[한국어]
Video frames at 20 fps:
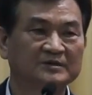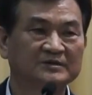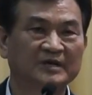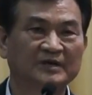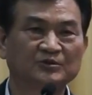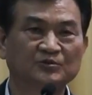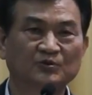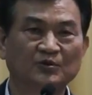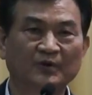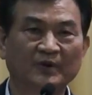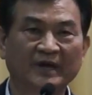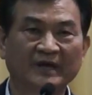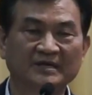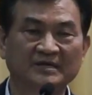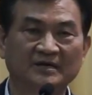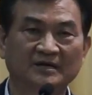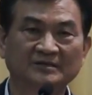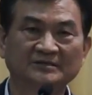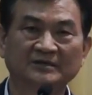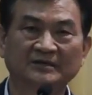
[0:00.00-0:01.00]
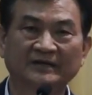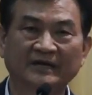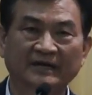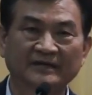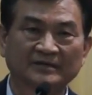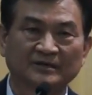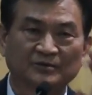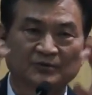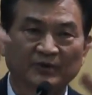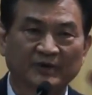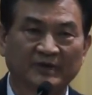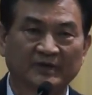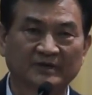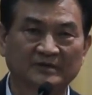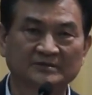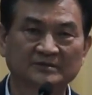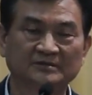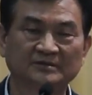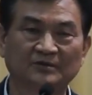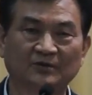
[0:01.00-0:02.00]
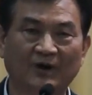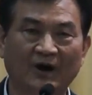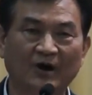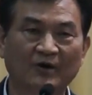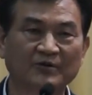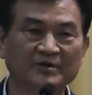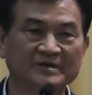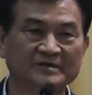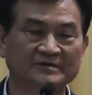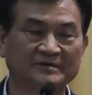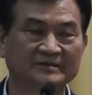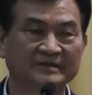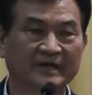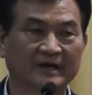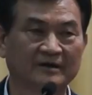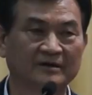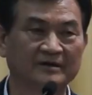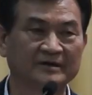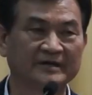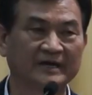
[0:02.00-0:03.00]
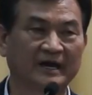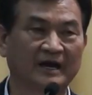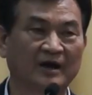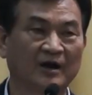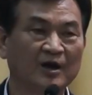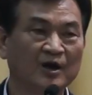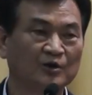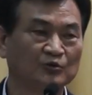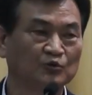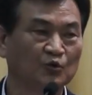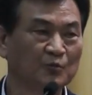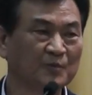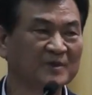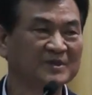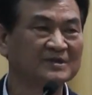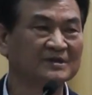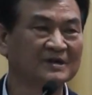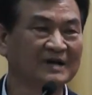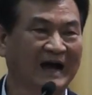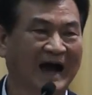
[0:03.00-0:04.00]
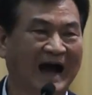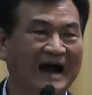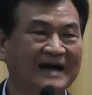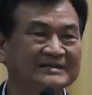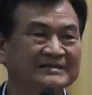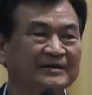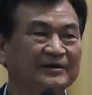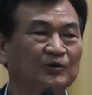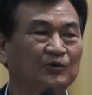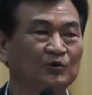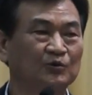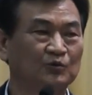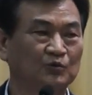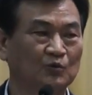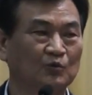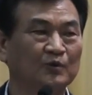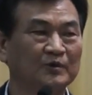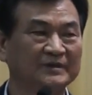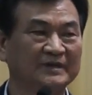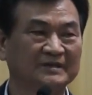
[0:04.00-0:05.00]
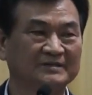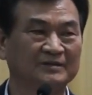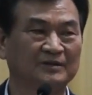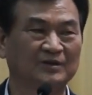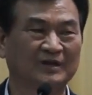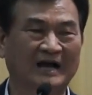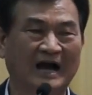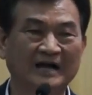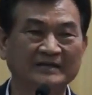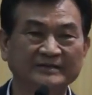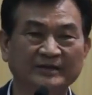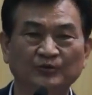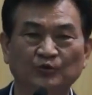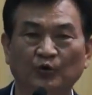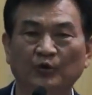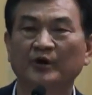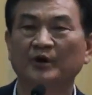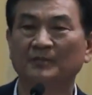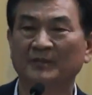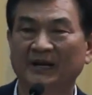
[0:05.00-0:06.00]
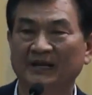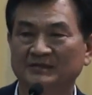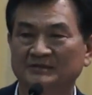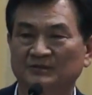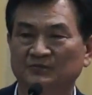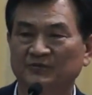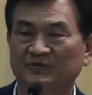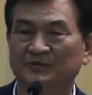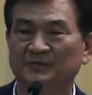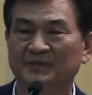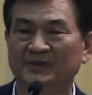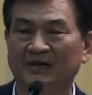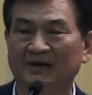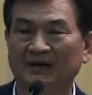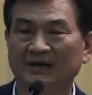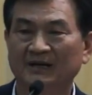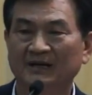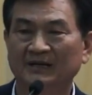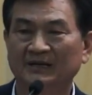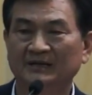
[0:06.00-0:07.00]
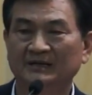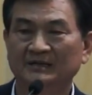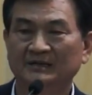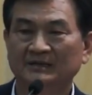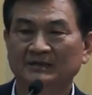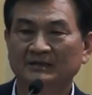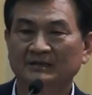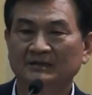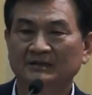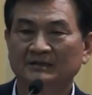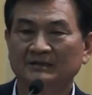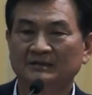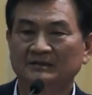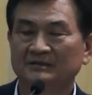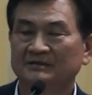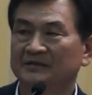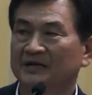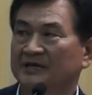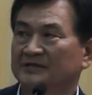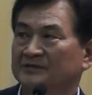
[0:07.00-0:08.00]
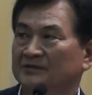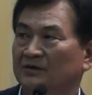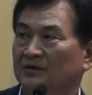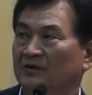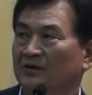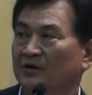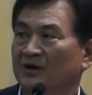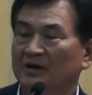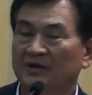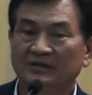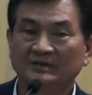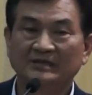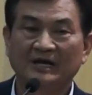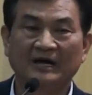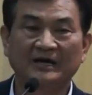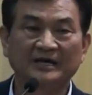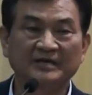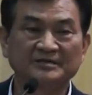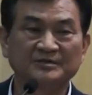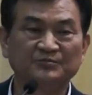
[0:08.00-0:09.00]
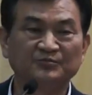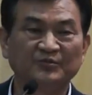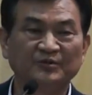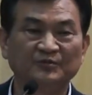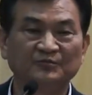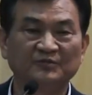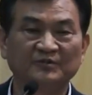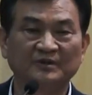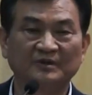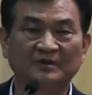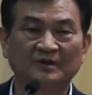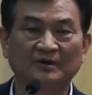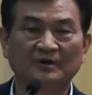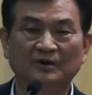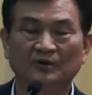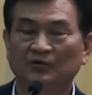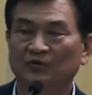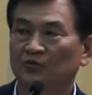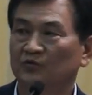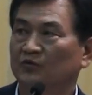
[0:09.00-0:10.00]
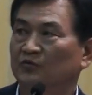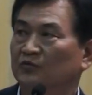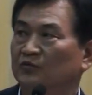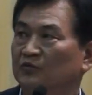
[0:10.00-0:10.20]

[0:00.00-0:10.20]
제주도 내 여섯 개 정도의 그 과원이 있었는데 거기에 농민들은 강제로 동원돼서 강제 노역만 했을 뿐입니다. 그래서 다케 신부인부터